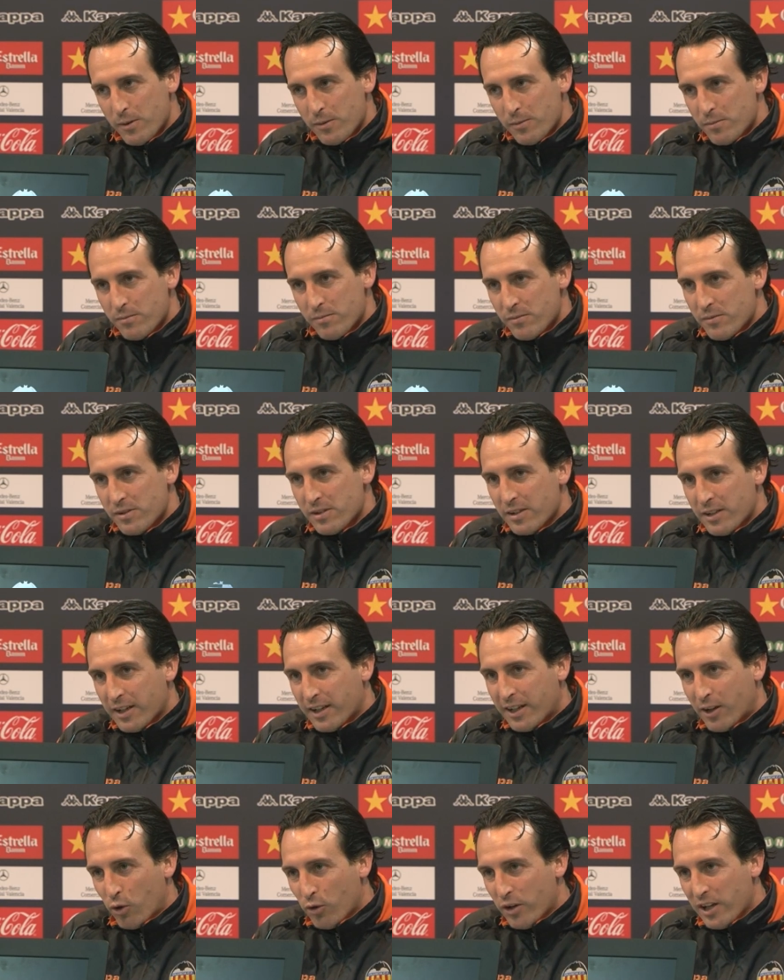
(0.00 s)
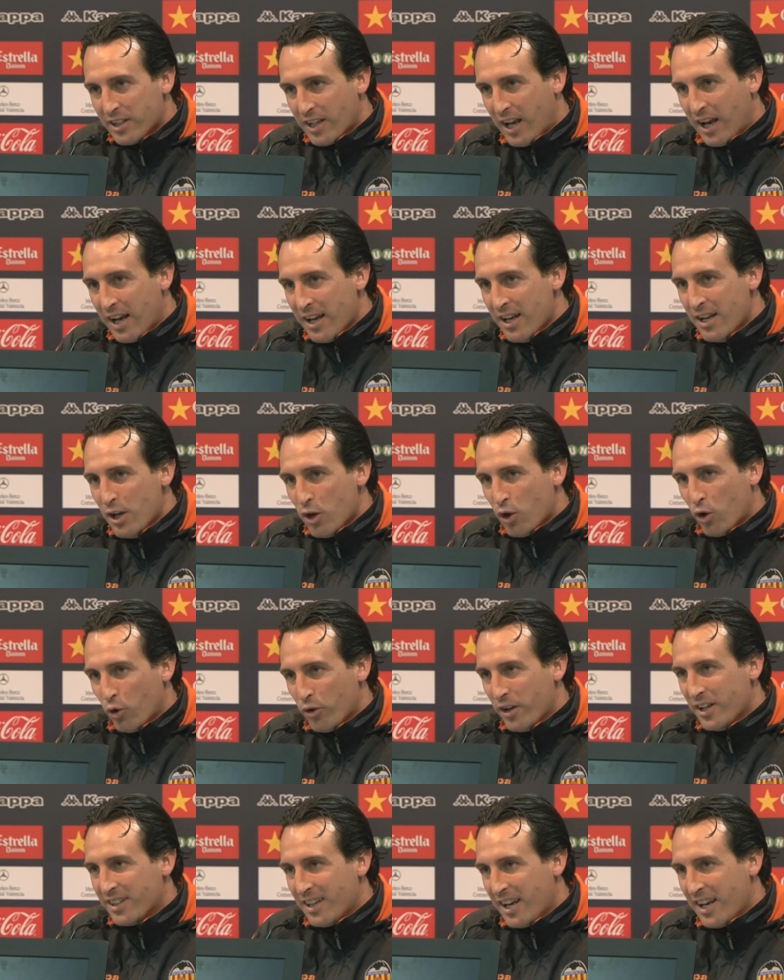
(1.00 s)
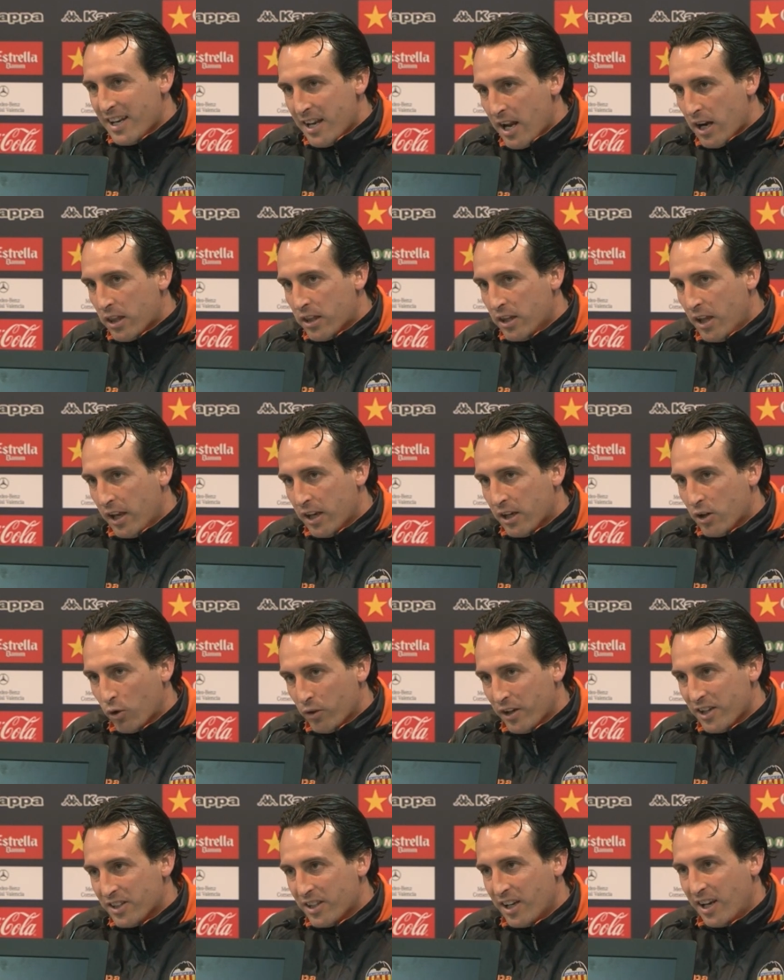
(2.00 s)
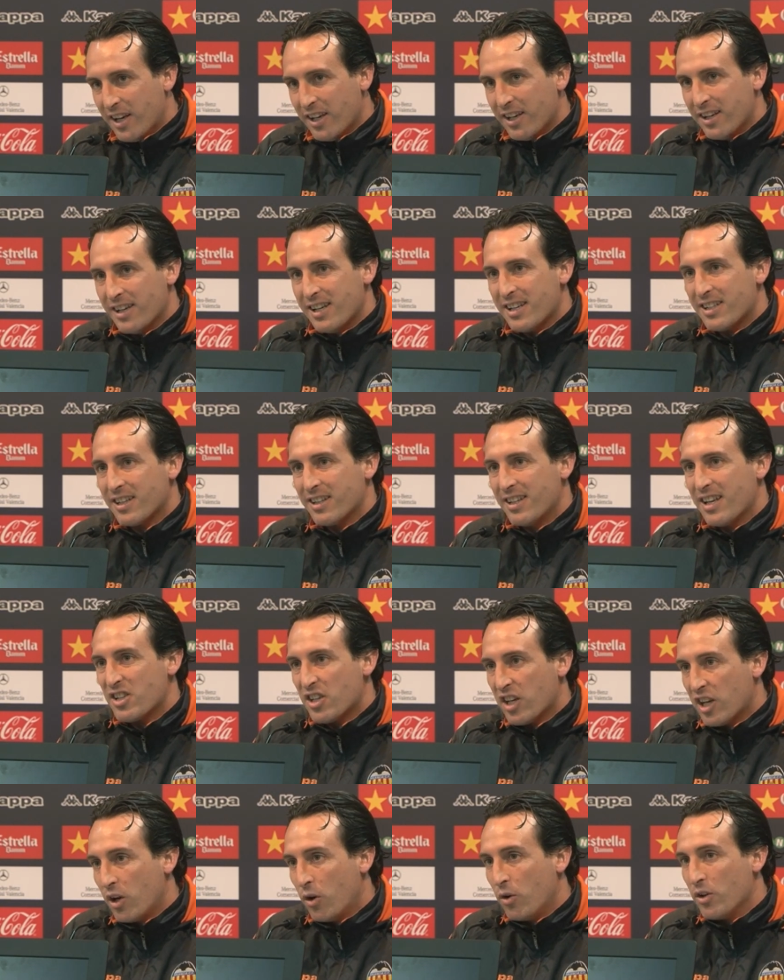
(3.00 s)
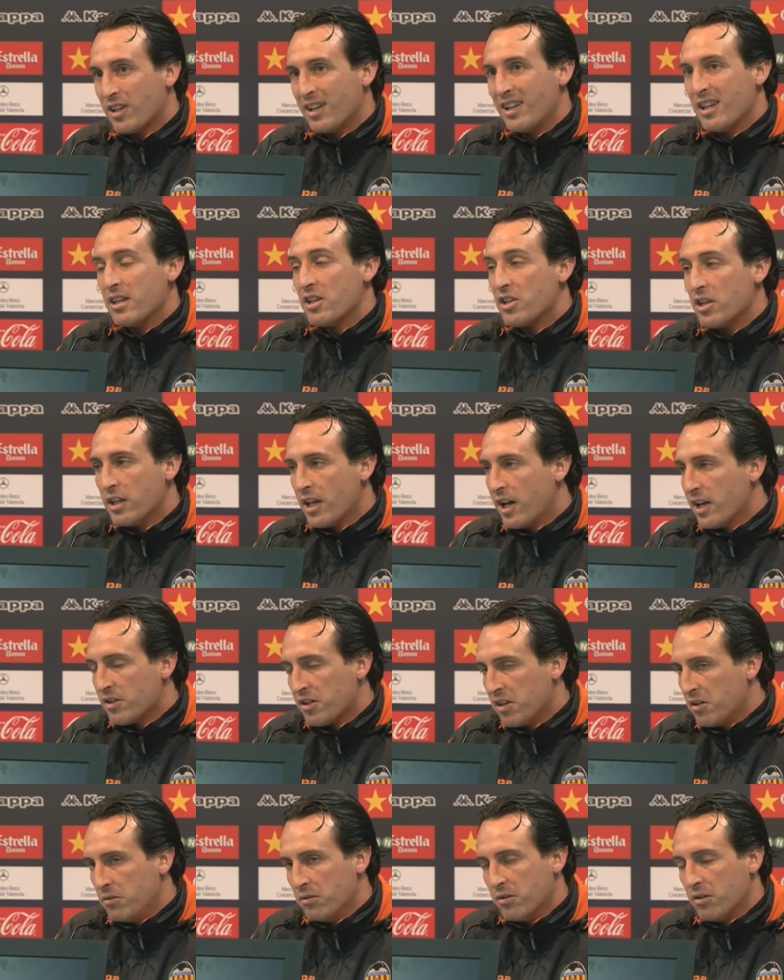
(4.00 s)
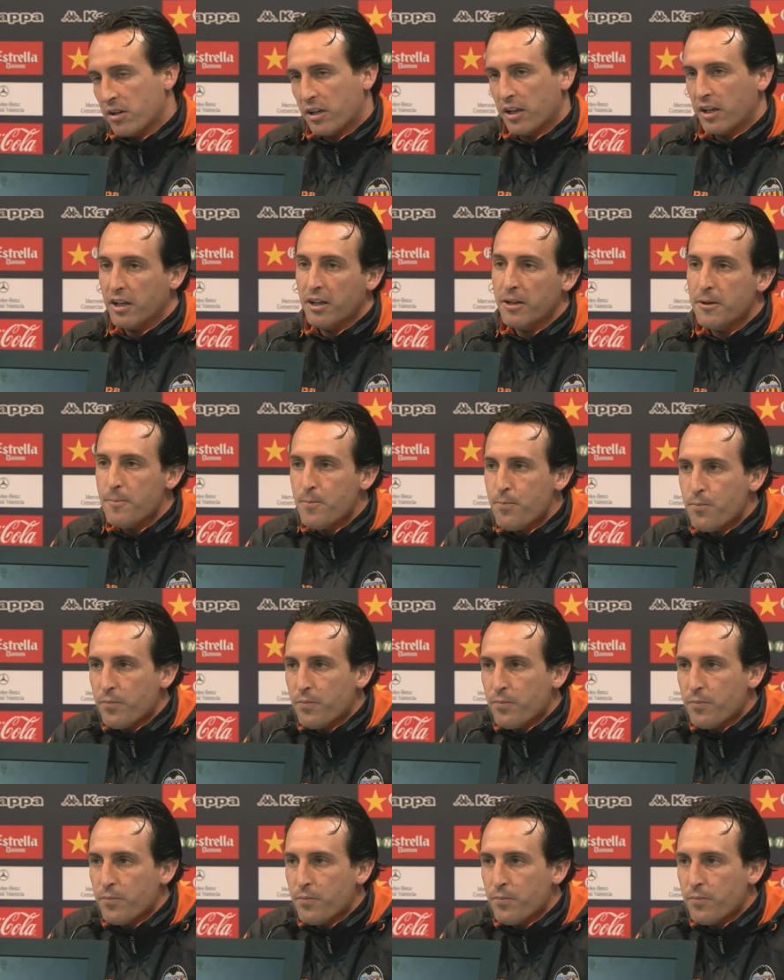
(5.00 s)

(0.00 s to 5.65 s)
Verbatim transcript: mm, con esa, con esa inercia y con ese, ese deseo, esa necesidad, seguro que,